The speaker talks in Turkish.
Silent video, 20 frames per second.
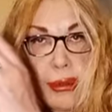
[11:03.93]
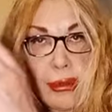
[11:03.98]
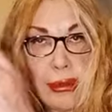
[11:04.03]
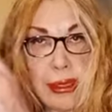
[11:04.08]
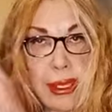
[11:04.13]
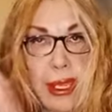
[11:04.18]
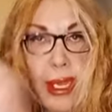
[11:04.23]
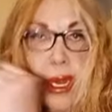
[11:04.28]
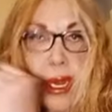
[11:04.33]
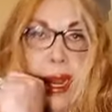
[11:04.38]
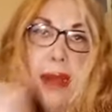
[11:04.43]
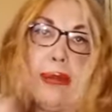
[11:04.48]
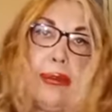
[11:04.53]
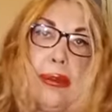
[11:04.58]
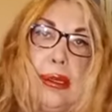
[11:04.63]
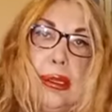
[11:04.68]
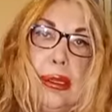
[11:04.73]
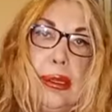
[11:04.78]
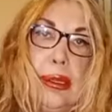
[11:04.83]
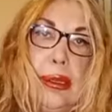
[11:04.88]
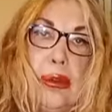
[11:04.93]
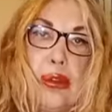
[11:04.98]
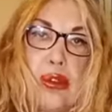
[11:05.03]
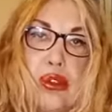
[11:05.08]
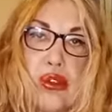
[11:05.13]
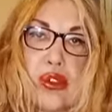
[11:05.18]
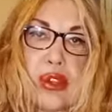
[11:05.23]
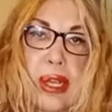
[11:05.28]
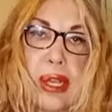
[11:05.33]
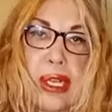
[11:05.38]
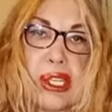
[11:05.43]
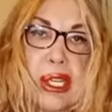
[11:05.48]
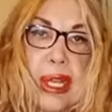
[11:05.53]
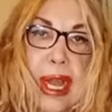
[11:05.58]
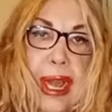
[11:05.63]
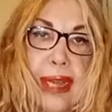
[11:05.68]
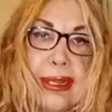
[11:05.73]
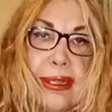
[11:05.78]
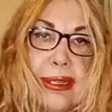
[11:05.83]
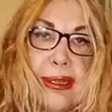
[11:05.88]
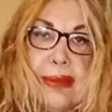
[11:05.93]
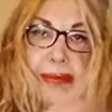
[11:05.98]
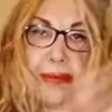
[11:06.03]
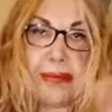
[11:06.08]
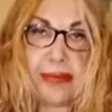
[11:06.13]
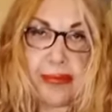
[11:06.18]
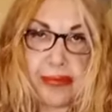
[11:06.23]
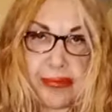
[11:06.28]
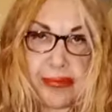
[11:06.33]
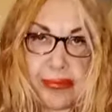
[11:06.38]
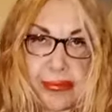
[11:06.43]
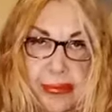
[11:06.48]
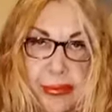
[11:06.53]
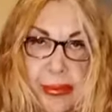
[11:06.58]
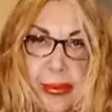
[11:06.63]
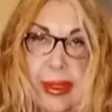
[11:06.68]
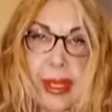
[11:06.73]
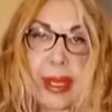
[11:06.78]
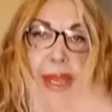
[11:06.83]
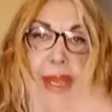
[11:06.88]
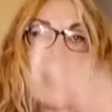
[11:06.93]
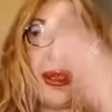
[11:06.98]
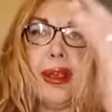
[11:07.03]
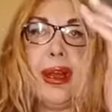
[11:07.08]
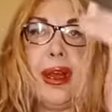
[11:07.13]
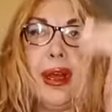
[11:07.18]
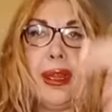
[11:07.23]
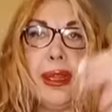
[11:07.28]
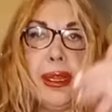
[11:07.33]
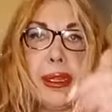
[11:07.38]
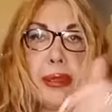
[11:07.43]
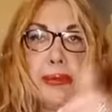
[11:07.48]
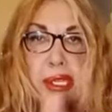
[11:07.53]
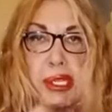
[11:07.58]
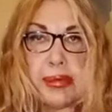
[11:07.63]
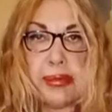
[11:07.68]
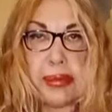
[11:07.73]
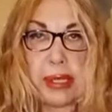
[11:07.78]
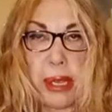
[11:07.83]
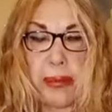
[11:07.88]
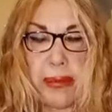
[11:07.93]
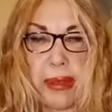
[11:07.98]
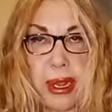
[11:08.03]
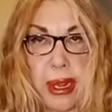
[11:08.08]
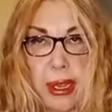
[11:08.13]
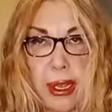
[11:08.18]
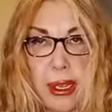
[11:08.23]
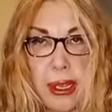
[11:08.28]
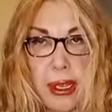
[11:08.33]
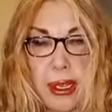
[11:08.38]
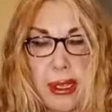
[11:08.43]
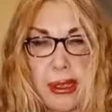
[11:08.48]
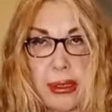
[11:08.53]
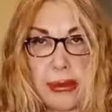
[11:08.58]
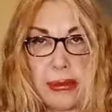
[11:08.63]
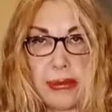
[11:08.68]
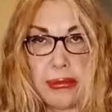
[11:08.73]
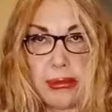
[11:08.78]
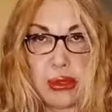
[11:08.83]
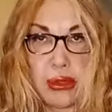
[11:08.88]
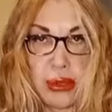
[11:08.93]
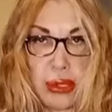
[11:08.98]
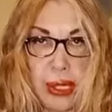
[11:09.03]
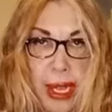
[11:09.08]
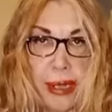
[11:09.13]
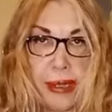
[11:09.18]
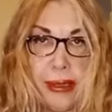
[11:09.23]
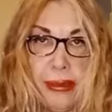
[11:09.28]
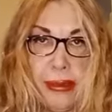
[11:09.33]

Kelav e, Ruskacılar alıkmış mı deberi bundan?